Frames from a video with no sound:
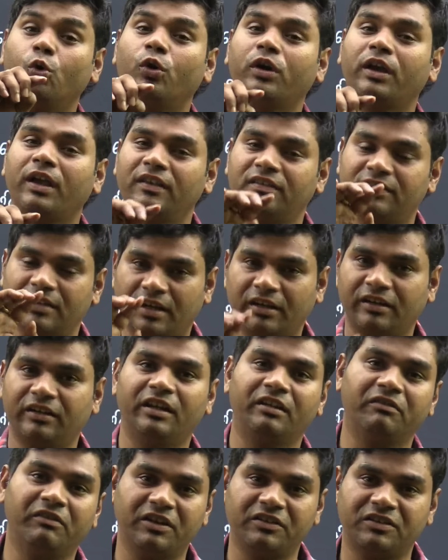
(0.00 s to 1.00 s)
ఒకేసారి
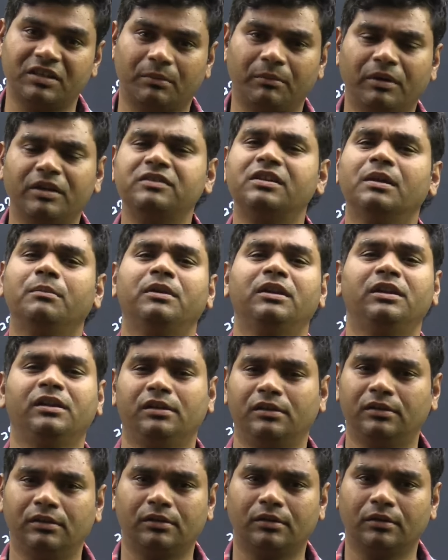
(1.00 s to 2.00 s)
నిర్వహించడమే జమిలీ
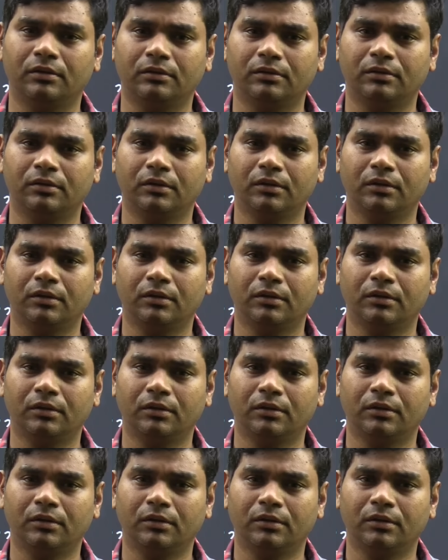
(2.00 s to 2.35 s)
ఎన్నికలు